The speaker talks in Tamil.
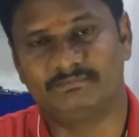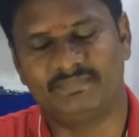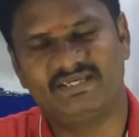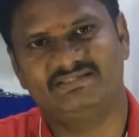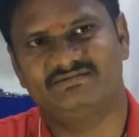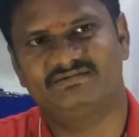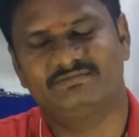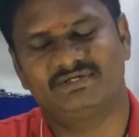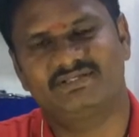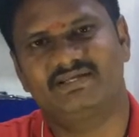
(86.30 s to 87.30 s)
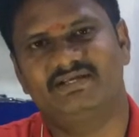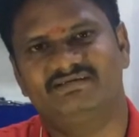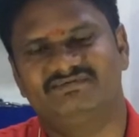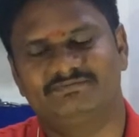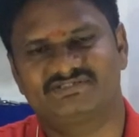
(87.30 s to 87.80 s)
மீதி வந்து பார்த்தீங்கன்னா எயிட்டி
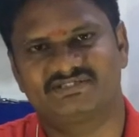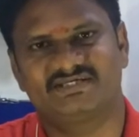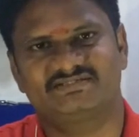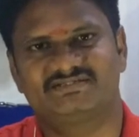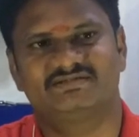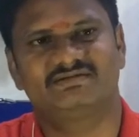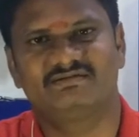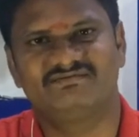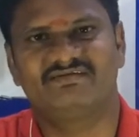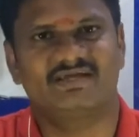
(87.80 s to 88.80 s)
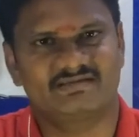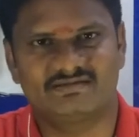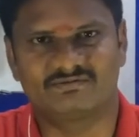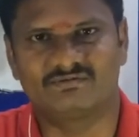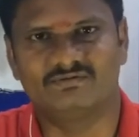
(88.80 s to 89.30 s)
ஃபைவ் பர்சன்டேஜ் ஃப்ரீயாக தான்
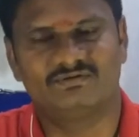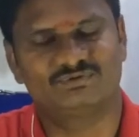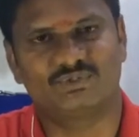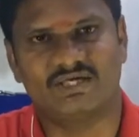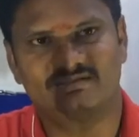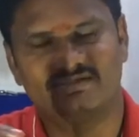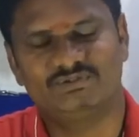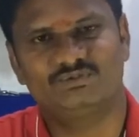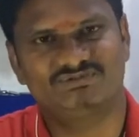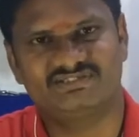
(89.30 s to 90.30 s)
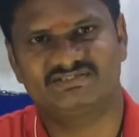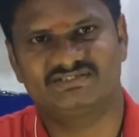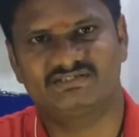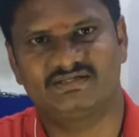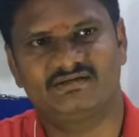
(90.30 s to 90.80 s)
இருக்கும் ஸோ அந்த யூசேஜை
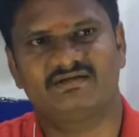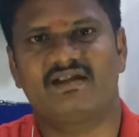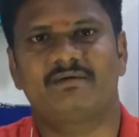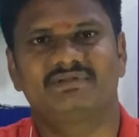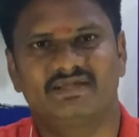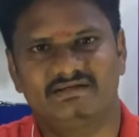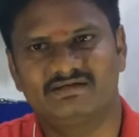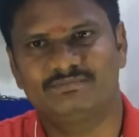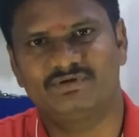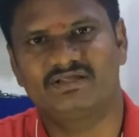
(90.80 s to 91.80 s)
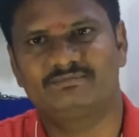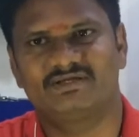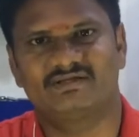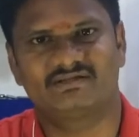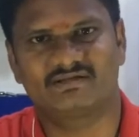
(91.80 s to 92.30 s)
தான் நாம் இது என் கம்ப்யூட்டிங்
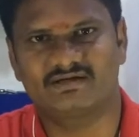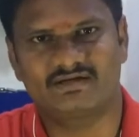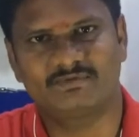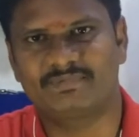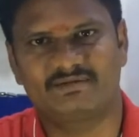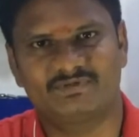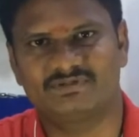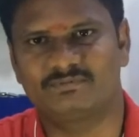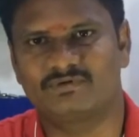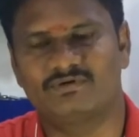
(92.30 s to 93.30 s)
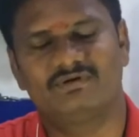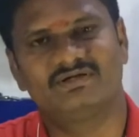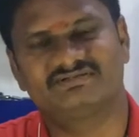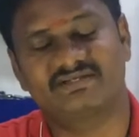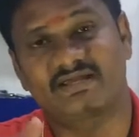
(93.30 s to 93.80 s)
அப்படிங்கிறதுக்காக நம்ம பயன்படுத்த போகிறோம்
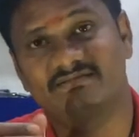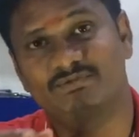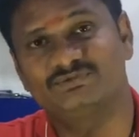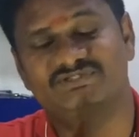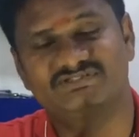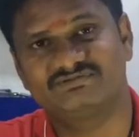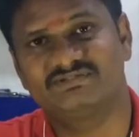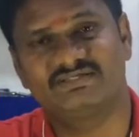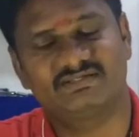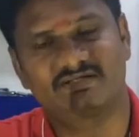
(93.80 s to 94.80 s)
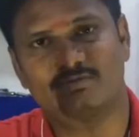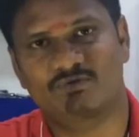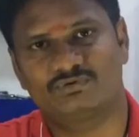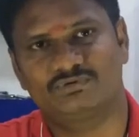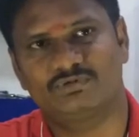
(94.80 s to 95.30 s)
சரி அந்த யூசேஜை வந்து இதுக்கு நம்ம
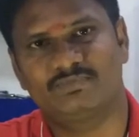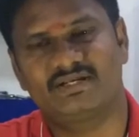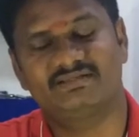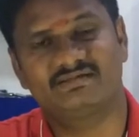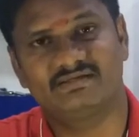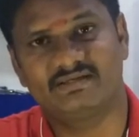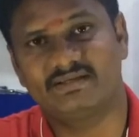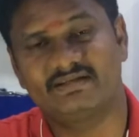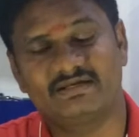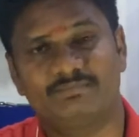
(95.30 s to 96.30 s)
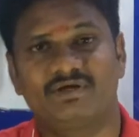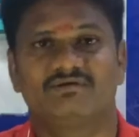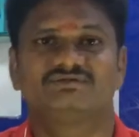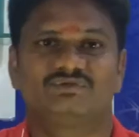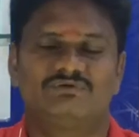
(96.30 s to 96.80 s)
கொடுத்துட்டோம் அப்படின்னா இந்த என்கப்பட்டிங்
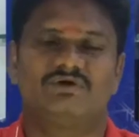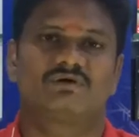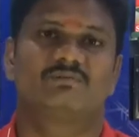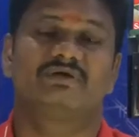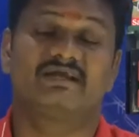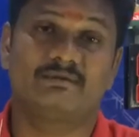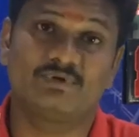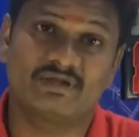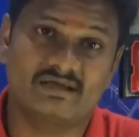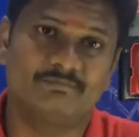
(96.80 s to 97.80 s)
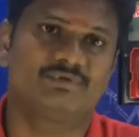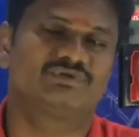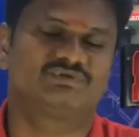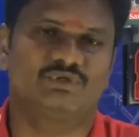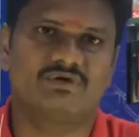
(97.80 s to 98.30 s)
வந்து ஸ்லோவாக இருக்குமோ இல்லை நம்மளுடைய
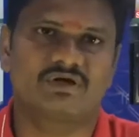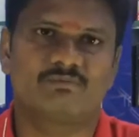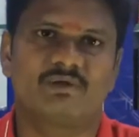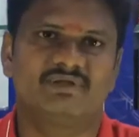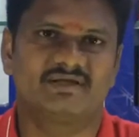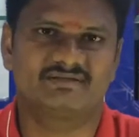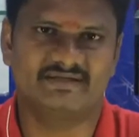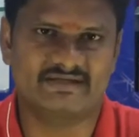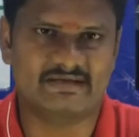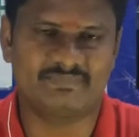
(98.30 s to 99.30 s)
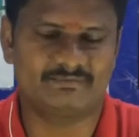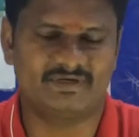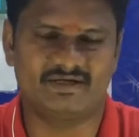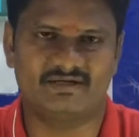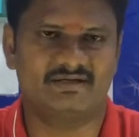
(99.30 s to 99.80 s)
கம்ப்யூட்டர் ஸ்லோவாக இருக்குமோ அப்படிங்கிறத நீங்கள் கம்பேர்
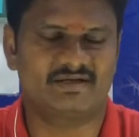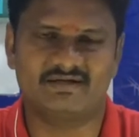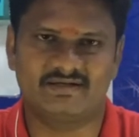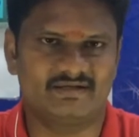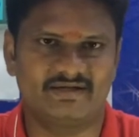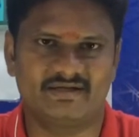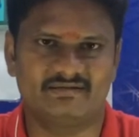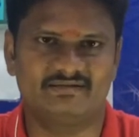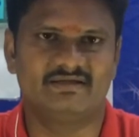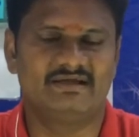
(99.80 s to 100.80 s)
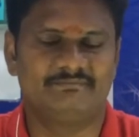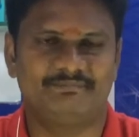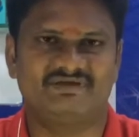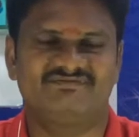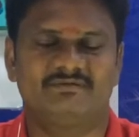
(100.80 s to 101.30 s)
பண்ணீங்கன்னா கட்டாயம் கிடையாது
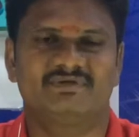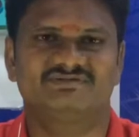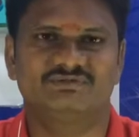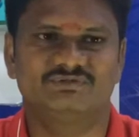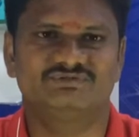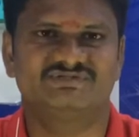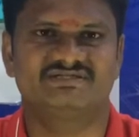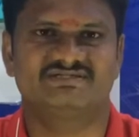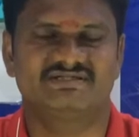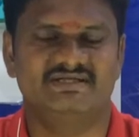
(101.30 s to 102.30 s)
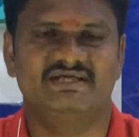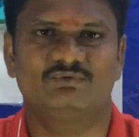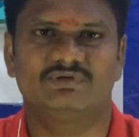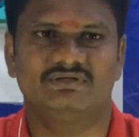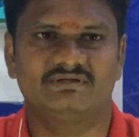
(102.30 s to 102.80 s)
பெர்ஃபார்மன்ஸ் யூசேஜ்
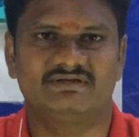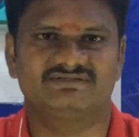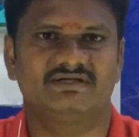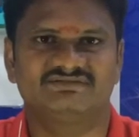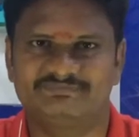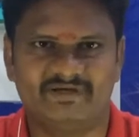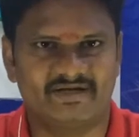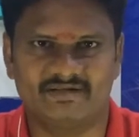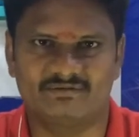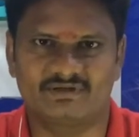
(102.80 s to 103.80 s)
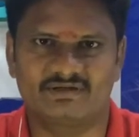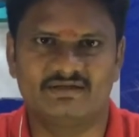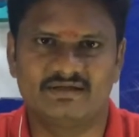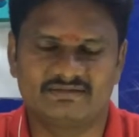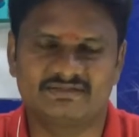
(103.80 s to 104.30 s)
ஈக்குவல் நல்ல ஸ்பீட் கிடைக்குங்க
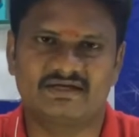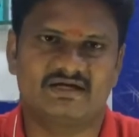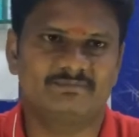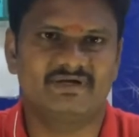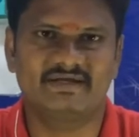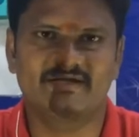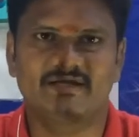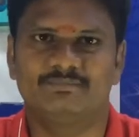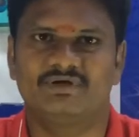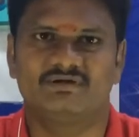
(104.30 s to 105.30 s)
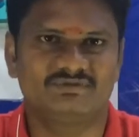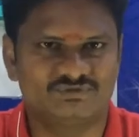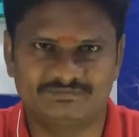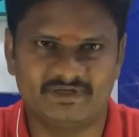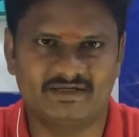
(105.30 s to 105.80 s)
தாராளமாக நீங்கள் என்கம்பட்டிங் வந்து
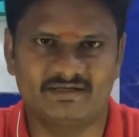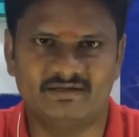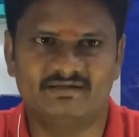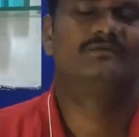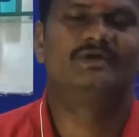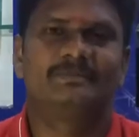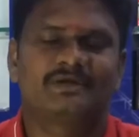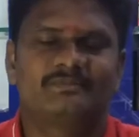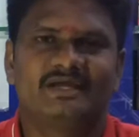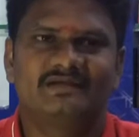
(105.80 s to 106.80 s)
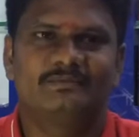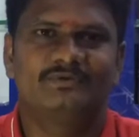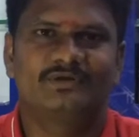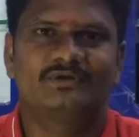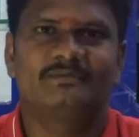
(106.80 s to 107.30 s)
யூஸ் பண்ணிக்கலாம் இப்போ நம்ம
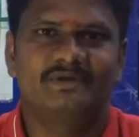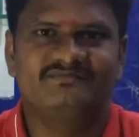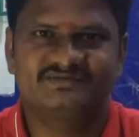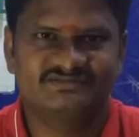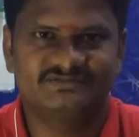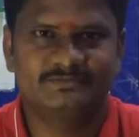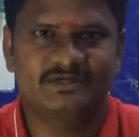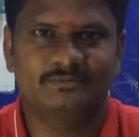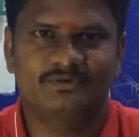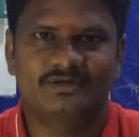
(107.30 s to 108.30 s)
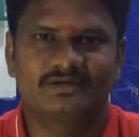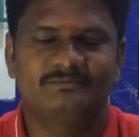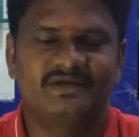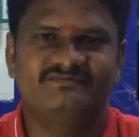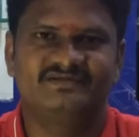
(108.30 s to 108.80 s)
என்கம்பட்டிங்கோடைய பெனிஃபிட்ஸை வந்து பார்க்க போகிறாங்க
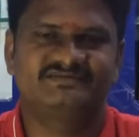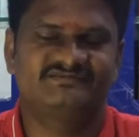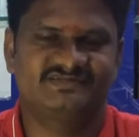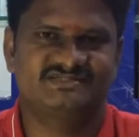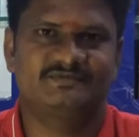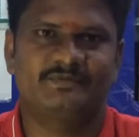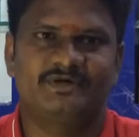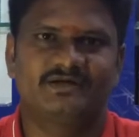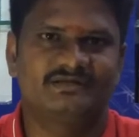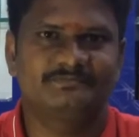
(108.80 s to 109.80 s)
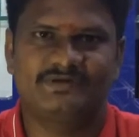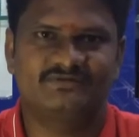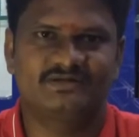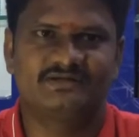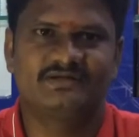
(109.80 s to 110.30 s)
பெனிஃபிட்ஸில் ஃபஸ்ட் நம்ம பார்க்குறது
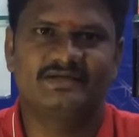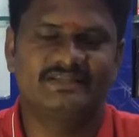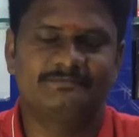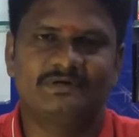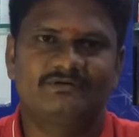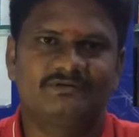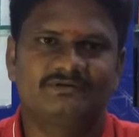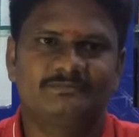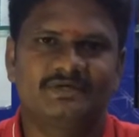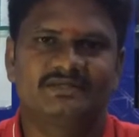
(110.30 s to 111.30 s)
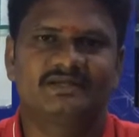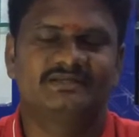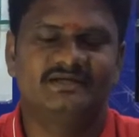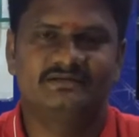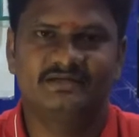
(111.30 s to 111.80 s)
பவர் இந்த பவர் வந்து பார்த்தீங்கன்னா
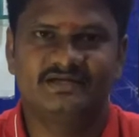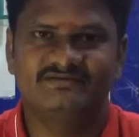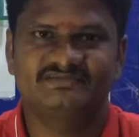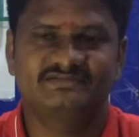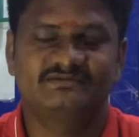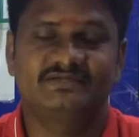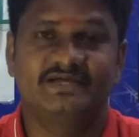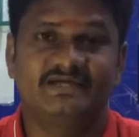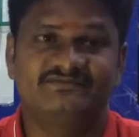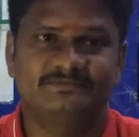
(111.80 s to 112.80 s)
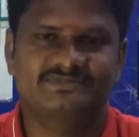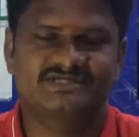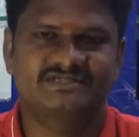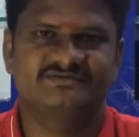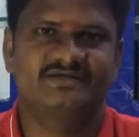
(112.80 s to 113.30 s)
இந்த இந்த டிவைஸ்க்கு வந்து எயிட்டி ஃபைவ்
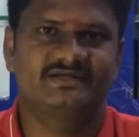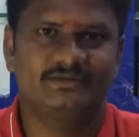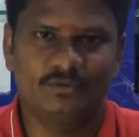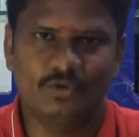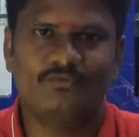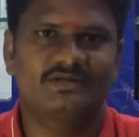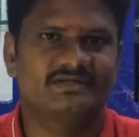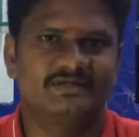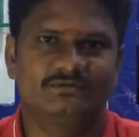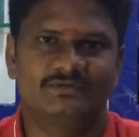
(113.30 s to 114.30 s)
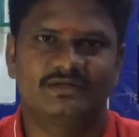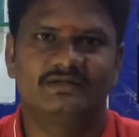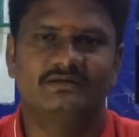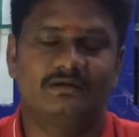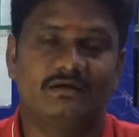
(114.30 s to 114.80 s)
பர்சன்டேஜ் வரைக்கும் லோவாக தான் எடுக்குங்க
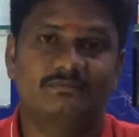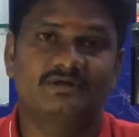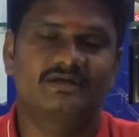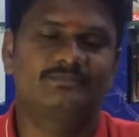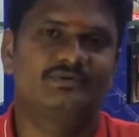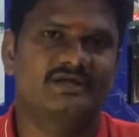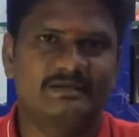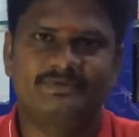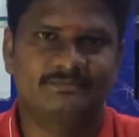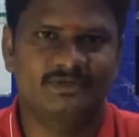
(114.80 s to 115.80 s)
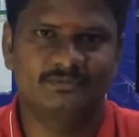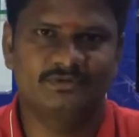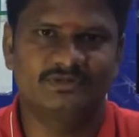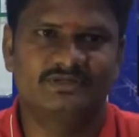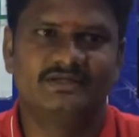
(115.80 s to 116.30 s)
நார்மல் கம்ப்யூட்டரை கம்பேர் பண்ணும்போது